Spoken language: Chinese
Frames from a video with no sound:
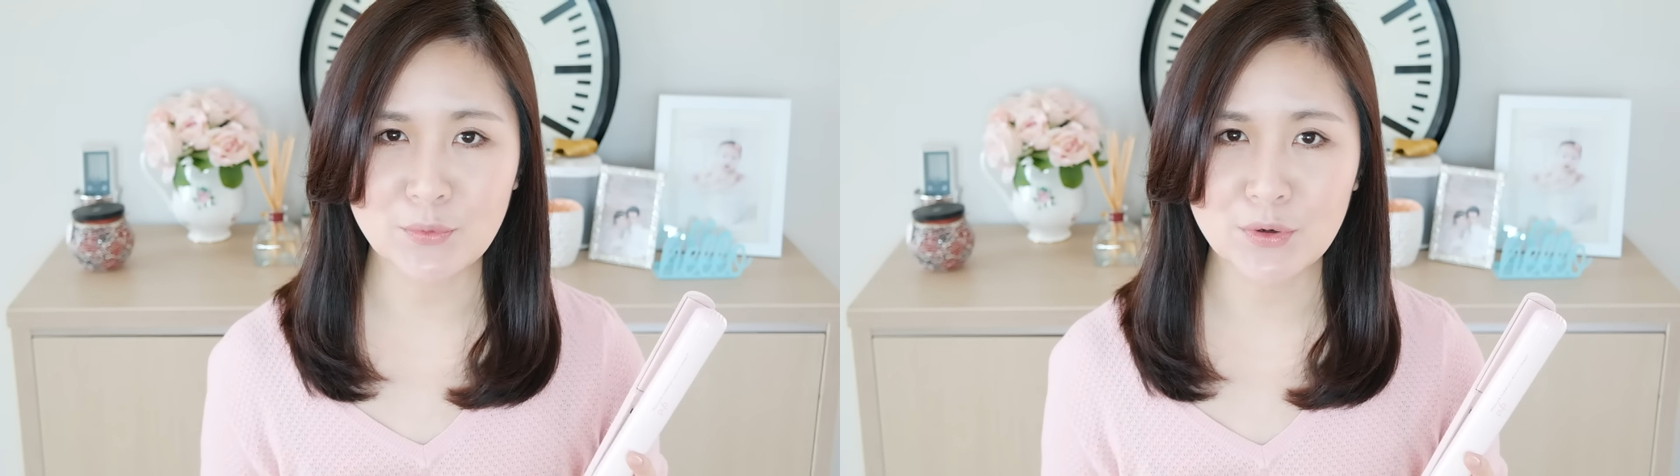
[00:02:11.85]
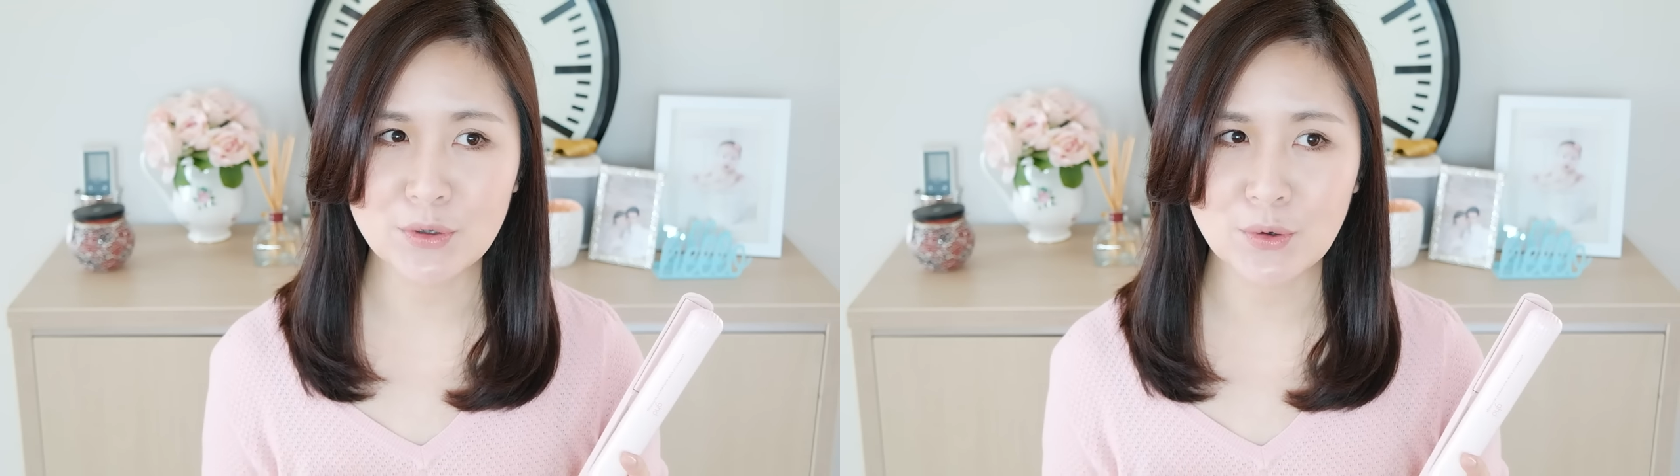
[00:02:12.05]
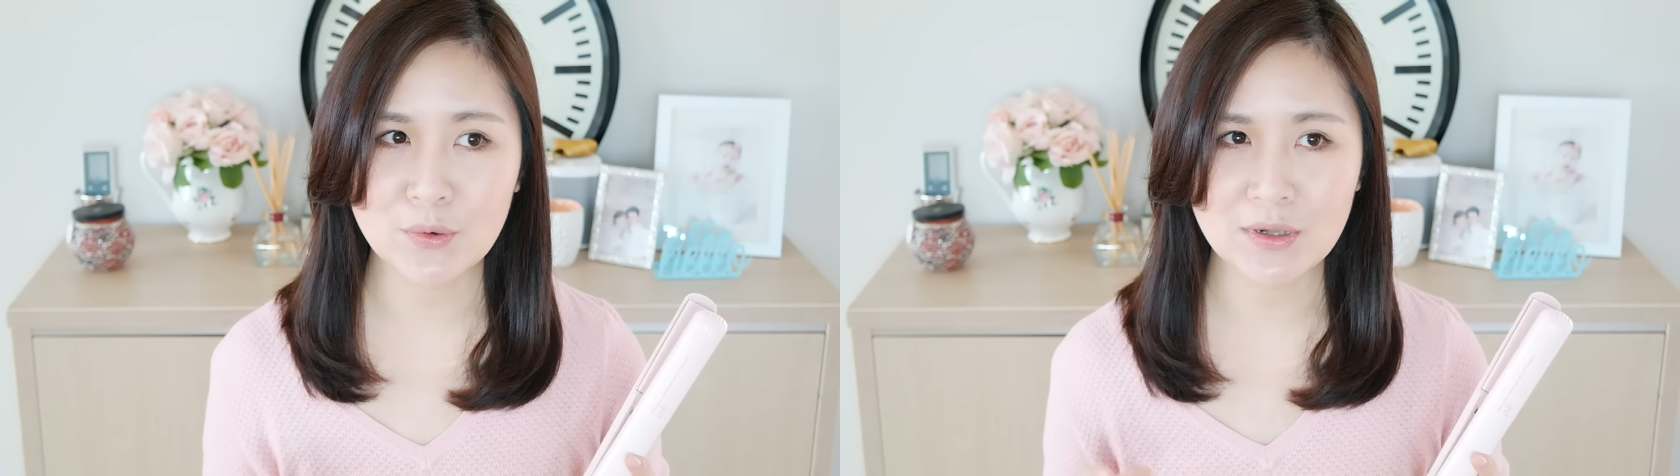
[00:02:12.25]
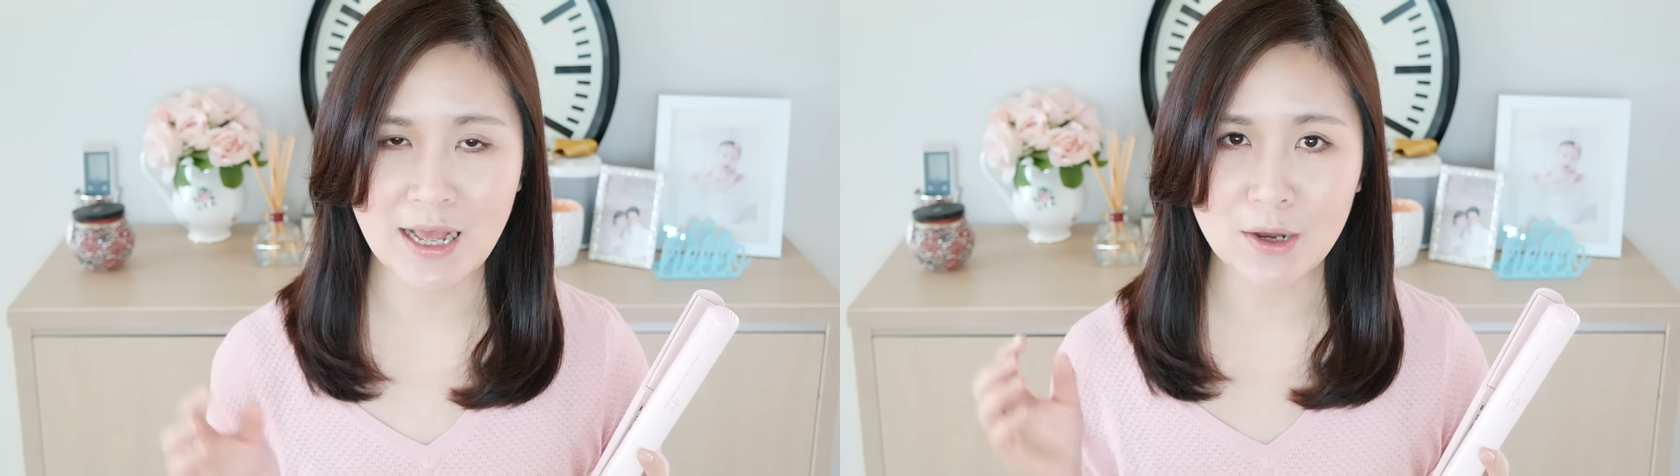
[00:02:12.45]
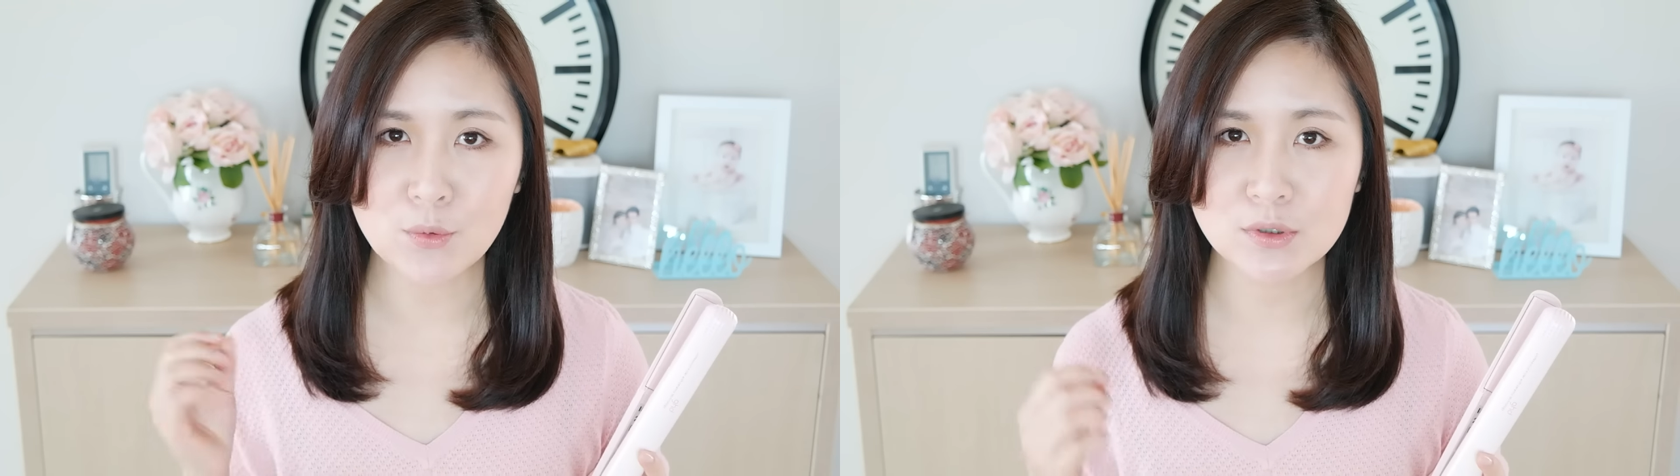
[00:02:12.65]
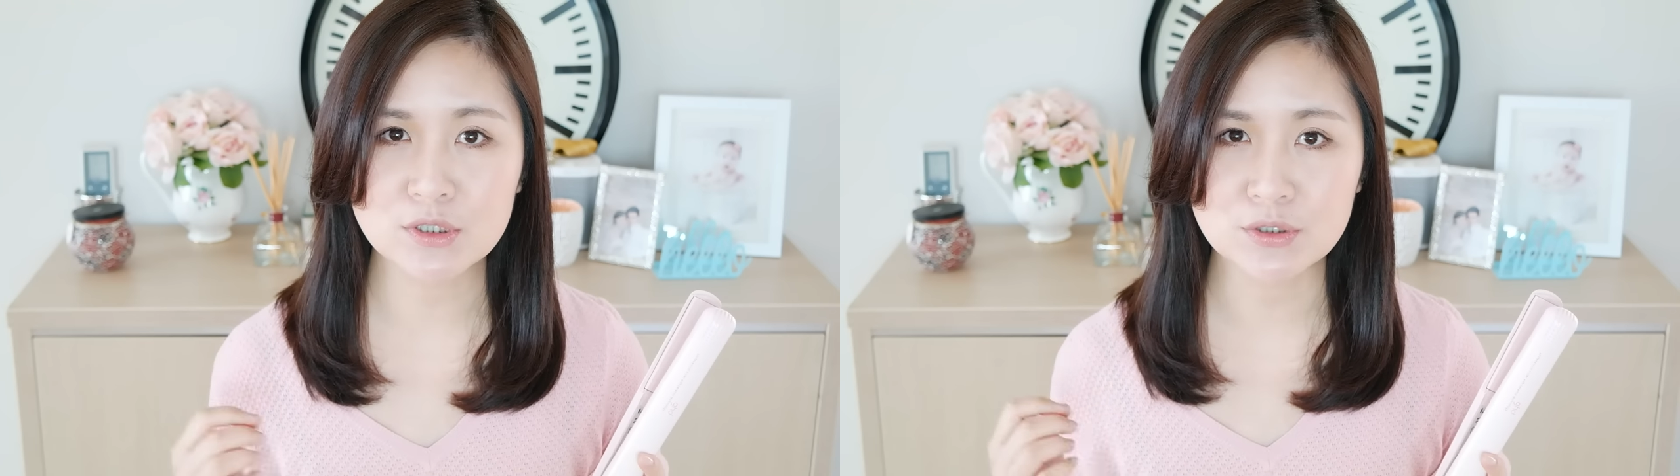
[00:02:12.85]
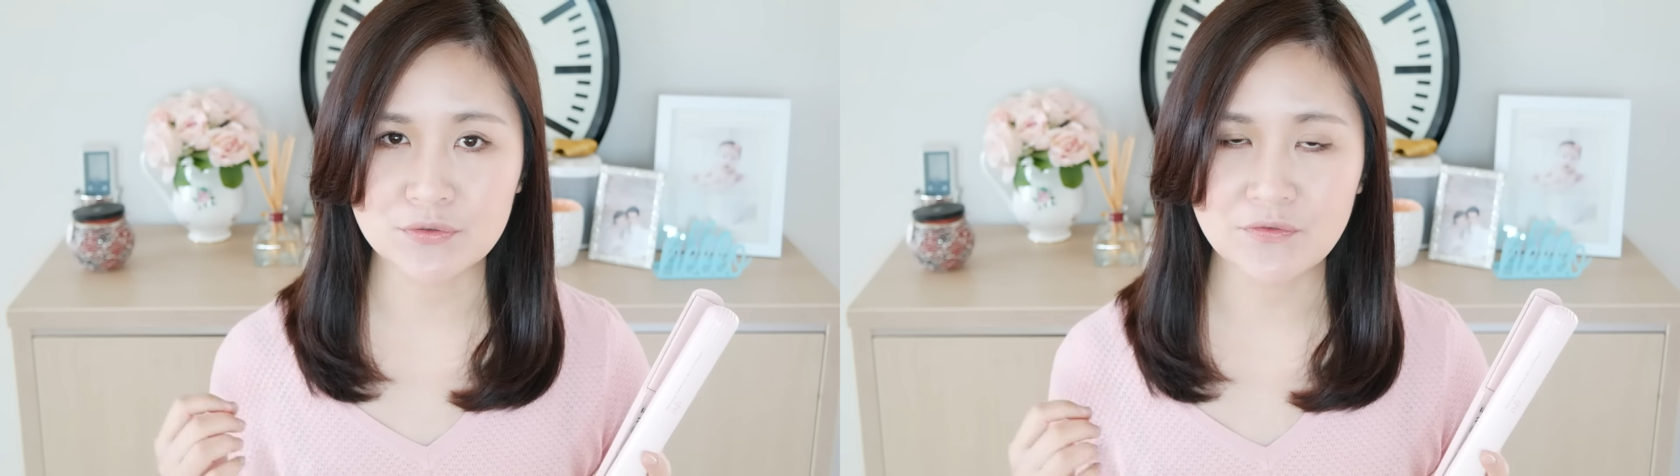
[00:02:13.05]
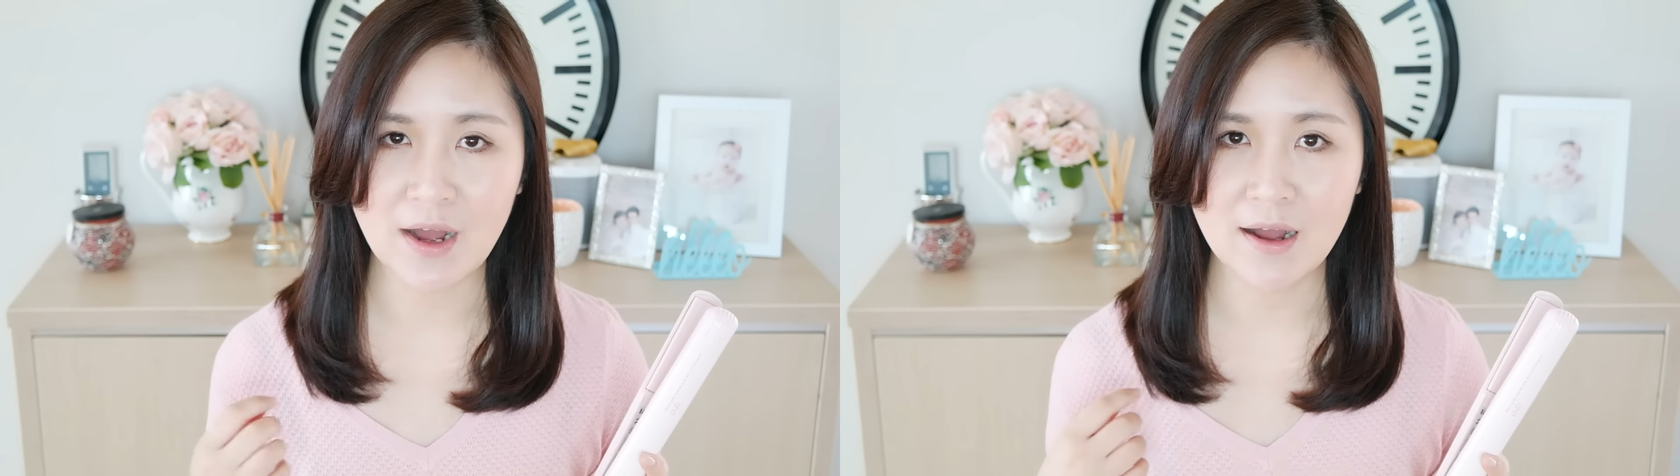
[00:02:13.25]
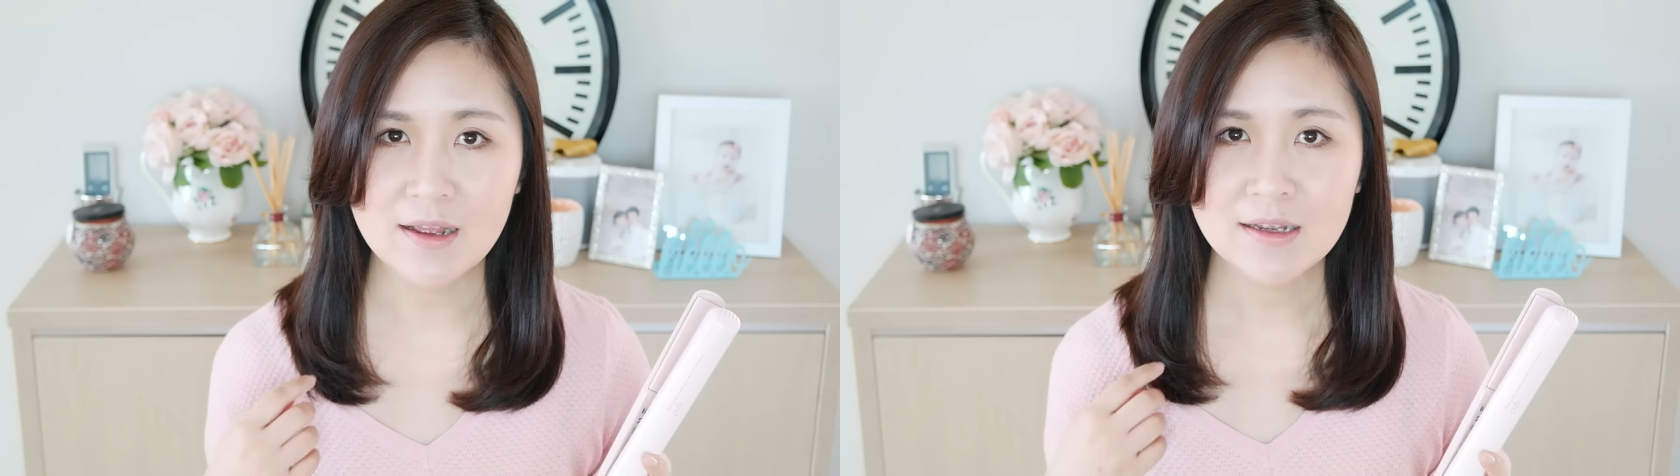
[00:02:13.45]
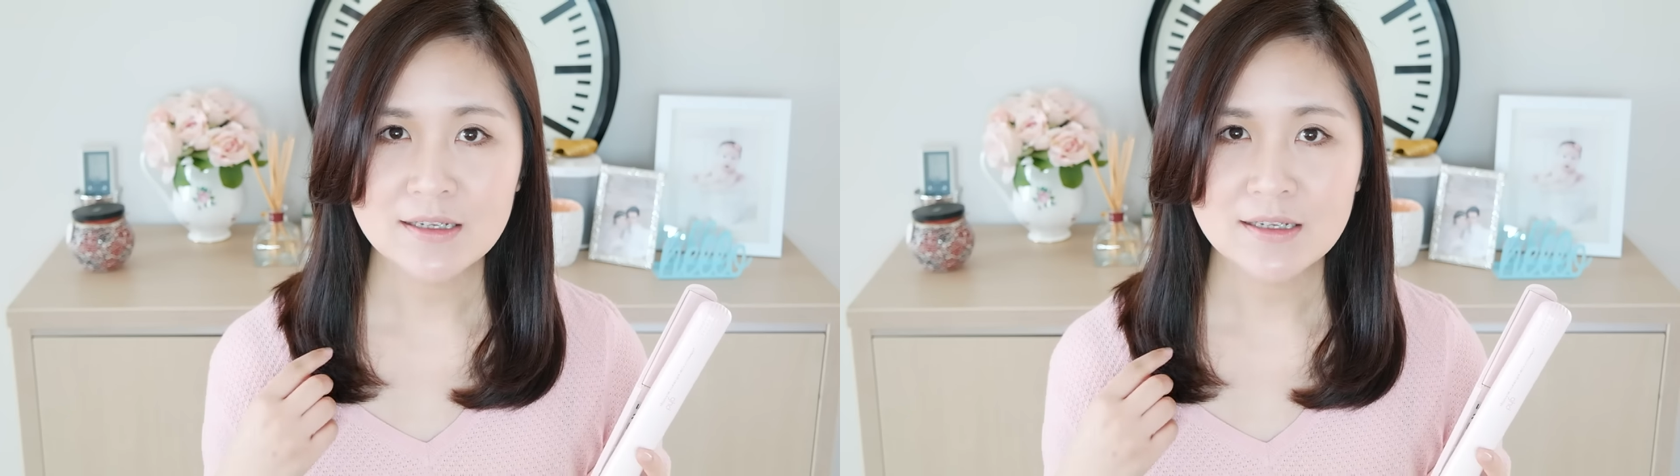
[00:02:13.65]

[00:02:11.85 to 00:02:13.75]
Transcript: 我有拉过直发，